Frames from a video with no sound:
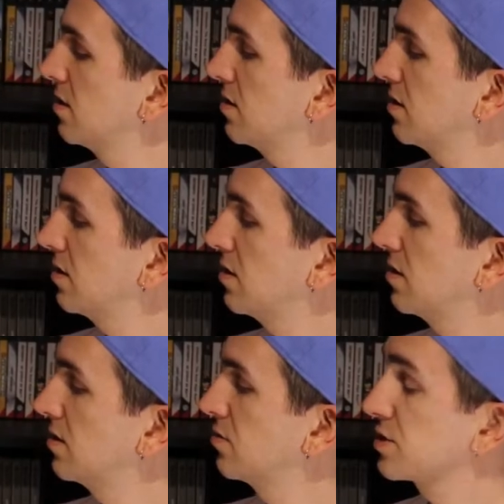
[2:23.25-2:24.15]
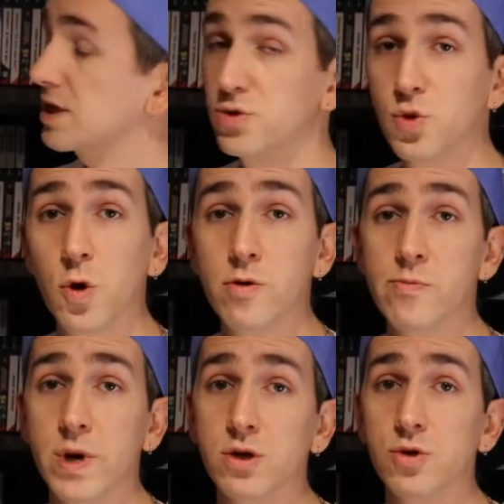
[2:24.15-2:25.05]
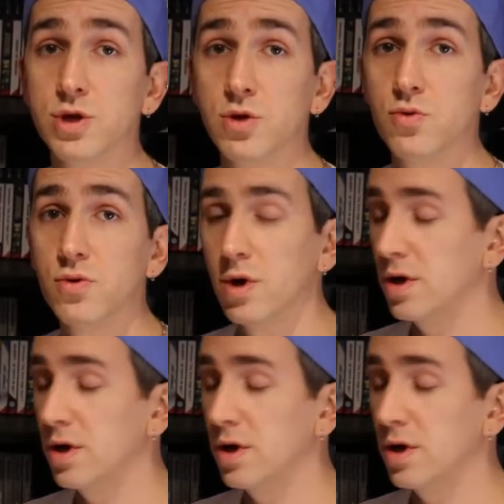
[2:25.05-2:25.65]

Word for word: donc c'est le tout premier pack que j'ai eu.